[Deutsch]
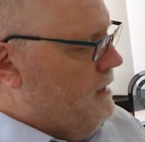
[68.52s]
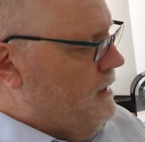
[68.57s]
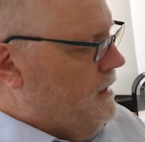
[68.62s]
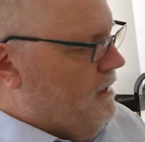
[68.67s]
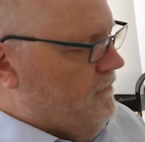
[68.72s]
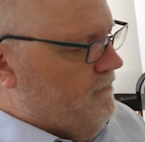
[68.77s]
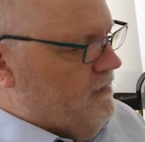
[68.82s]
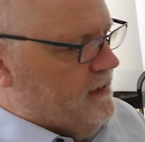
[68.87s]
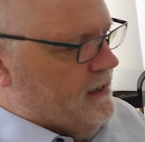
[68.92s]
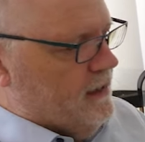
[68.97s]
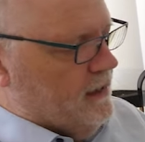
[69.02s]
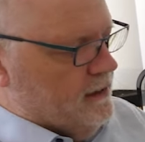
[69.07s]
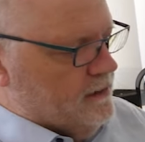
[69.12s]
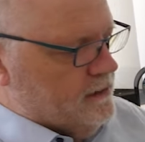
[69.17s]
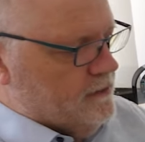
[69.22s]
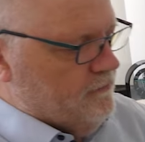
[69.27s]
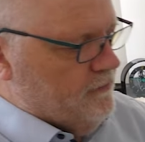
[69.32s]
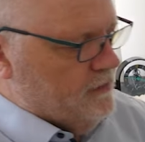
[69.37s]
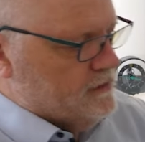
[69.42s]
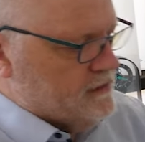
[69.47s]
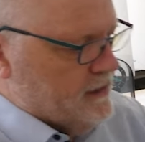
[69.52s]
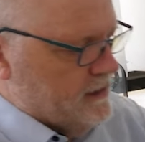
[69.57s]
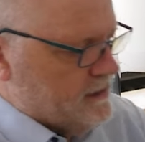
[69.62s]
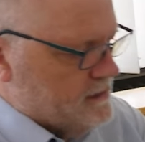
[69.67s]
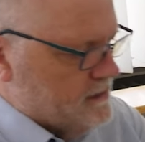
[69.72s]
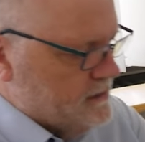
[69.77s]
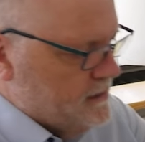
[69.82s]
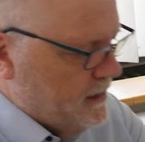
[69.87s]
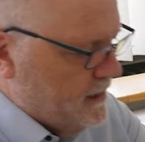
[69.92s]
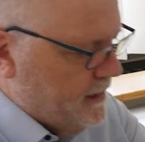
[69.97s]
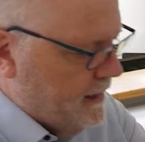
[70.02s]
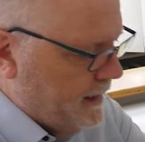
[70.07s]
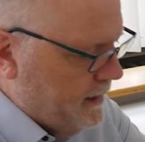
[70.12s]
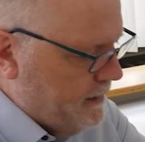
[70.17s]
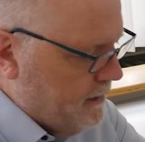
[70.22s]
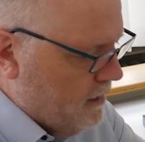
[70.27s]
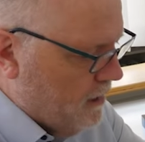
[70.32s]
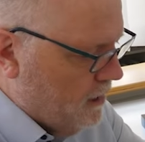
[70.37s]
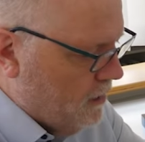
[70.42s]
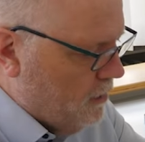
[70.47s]
Ja, wir dachten, wir setzen die
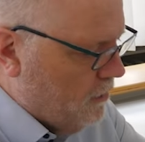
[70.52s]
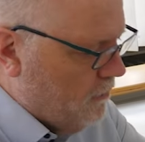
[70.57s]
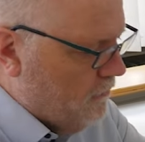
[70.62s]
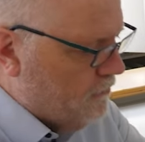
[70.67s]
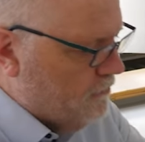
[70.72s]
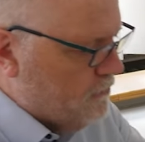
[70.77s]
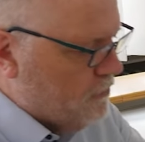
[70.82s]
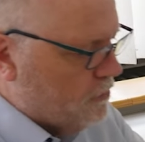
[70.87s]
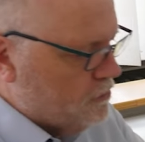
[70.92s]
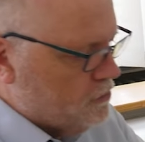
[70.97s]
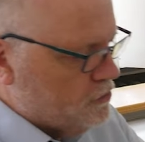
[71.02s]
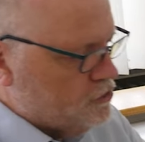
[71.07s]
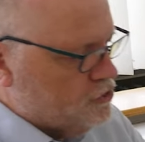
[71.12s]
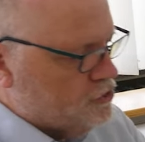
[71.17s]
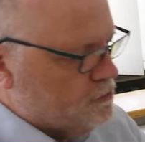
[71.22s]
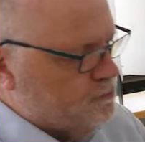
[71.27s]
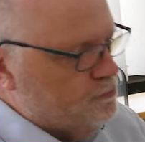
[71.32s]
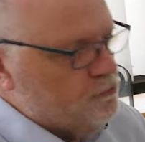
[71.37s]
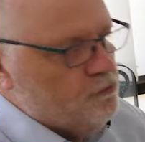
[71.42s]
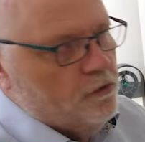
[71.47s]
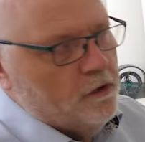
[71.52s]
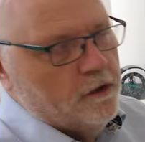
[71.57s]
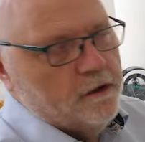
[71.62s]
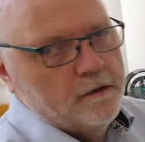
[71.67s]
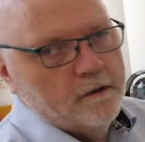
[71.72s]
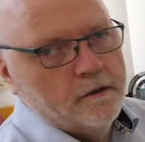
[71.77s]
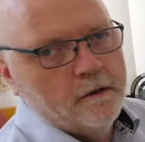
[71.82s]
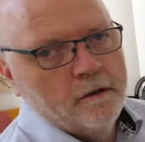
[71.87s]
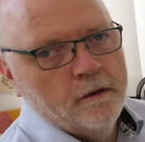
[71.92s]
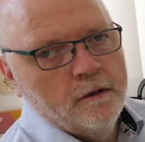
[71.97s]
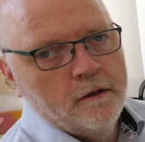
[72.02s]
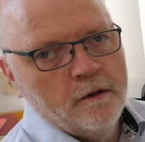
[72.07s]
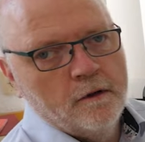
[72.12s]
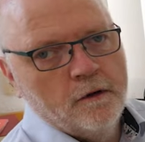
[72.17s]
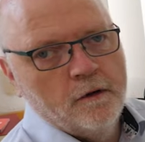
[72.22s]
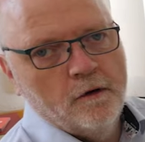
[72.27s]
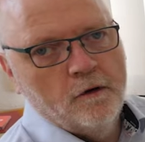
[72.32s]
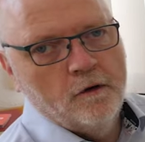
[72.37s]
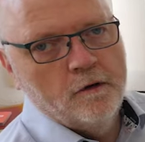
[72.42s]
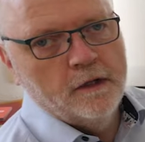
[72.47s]
Kinder auf Gottes Spuren.
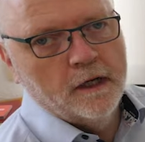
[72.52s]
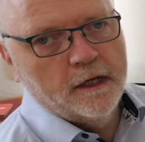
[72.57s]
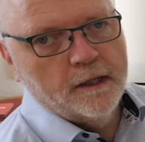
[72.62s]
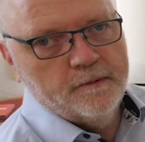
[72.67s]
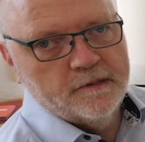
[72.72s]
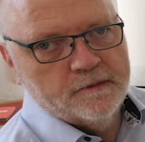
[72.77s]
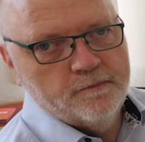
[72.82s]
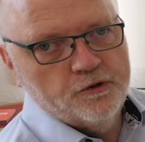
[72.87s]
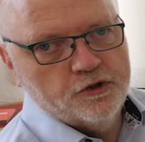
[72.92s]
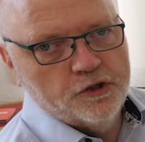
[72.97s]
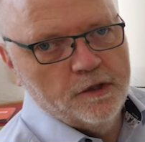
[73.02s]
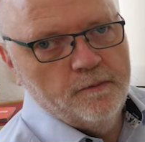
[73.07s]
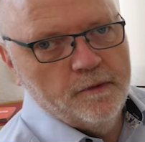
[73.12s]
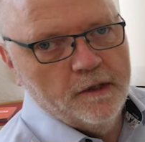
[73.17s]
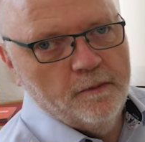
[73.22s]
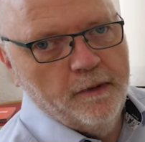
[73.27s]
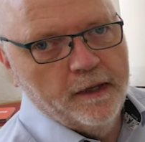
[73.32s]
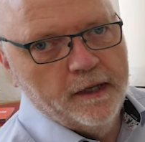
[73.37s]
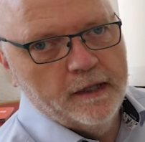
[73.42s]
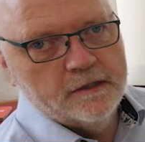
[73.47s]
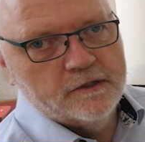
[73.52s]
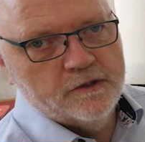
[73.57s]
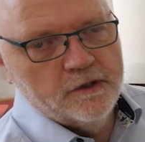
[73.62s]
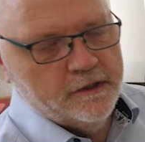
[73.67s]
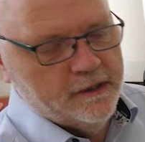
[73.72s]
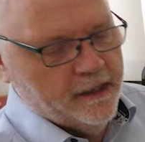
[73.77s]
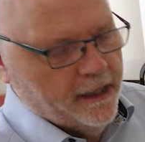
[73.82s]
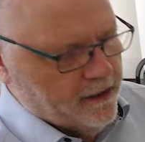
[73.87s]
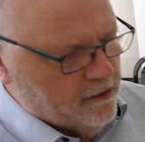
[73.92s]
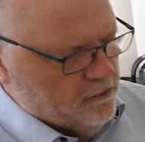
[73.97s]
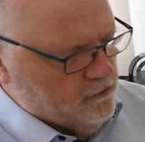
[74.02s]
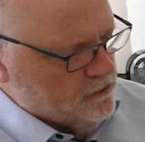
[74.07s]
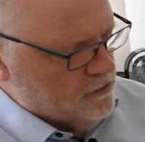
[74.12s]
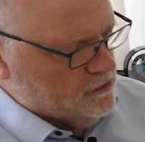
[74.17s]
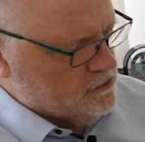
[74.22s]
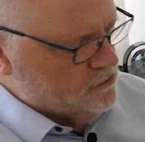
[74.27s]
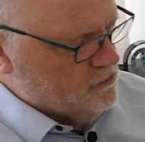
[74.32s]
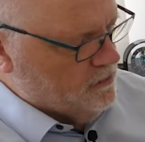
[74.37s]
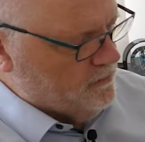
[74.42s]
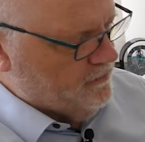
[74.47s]
Und da gibt es bestimmt eine Menge zu entdecken. Und
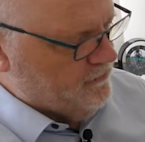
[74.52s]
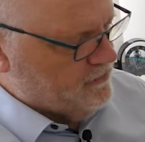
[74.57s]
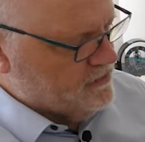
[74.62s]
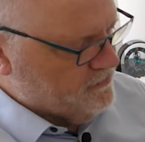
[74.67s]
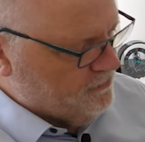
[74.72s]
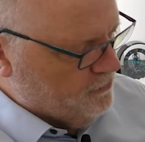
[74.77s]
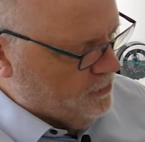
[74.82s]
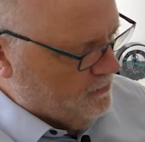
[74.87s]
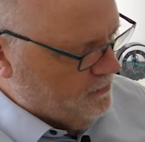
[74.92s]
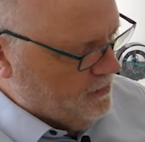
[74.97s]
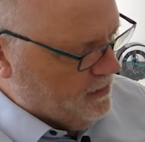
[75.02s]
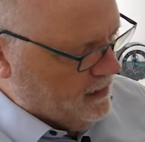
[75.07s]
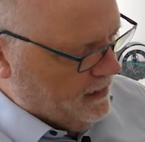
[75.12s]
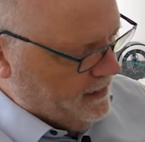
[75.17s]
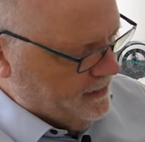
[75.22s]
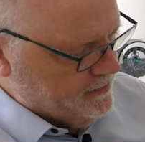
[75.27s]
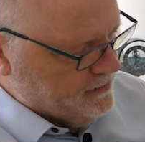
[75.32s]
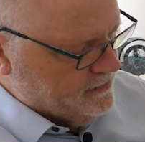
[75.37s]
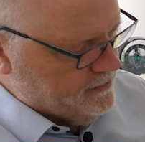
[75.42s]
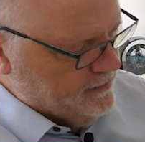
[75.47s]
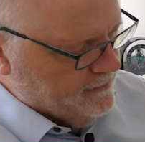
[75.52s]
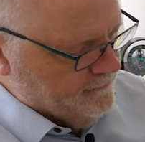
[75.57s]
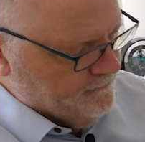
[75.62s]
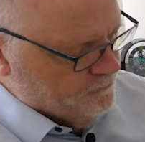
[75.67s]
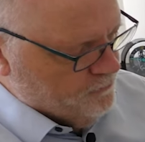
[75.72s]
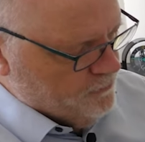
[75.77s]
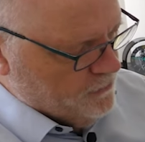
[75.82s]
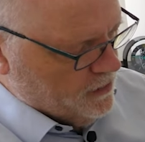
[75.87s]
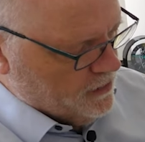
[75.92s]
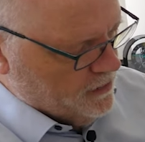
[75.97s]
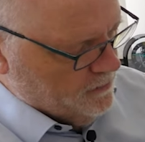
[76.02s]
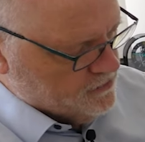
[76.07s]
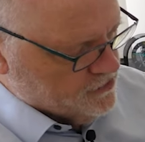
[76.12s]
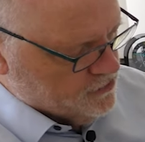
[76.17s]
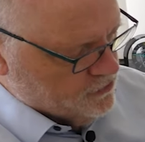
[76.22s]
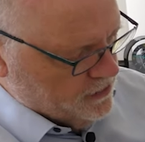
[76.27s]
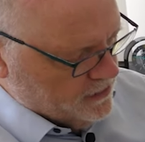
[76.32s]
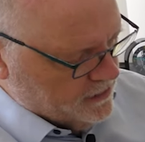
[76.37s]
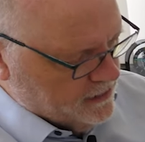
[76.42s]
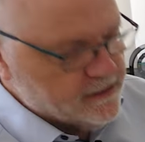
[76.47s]
dazu haben wir was vorbereitet. Da gibt es so
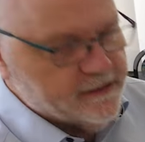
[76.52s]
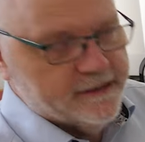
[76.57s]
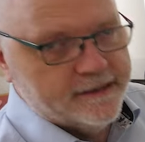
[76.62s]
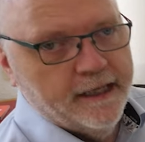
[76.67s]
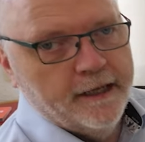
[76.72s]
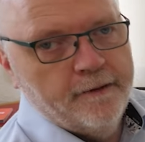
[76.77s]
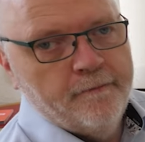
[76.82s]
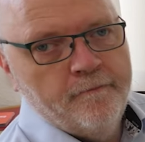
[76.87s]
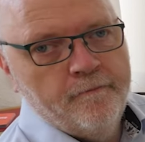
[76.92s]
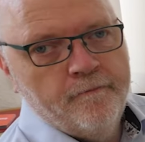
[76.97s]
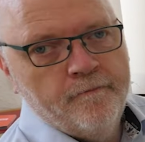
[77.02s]
eine Kiste.